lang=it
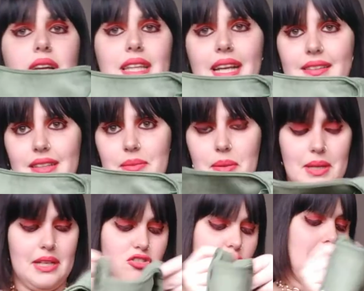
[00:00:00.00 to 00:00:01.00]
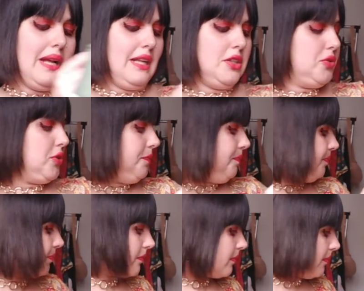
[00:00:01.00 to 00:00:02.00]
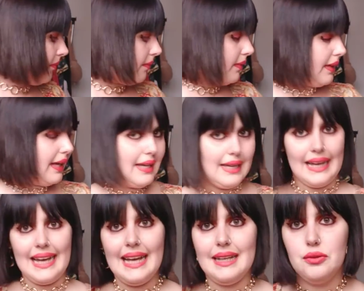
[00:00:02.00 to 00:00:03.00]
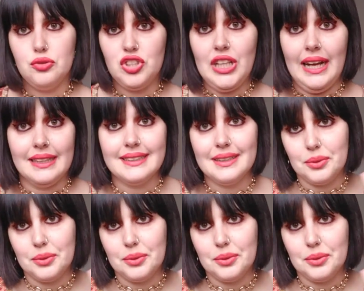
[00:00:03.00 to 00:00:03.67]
andata a casa della mia amica, c'era un caldo allucinante,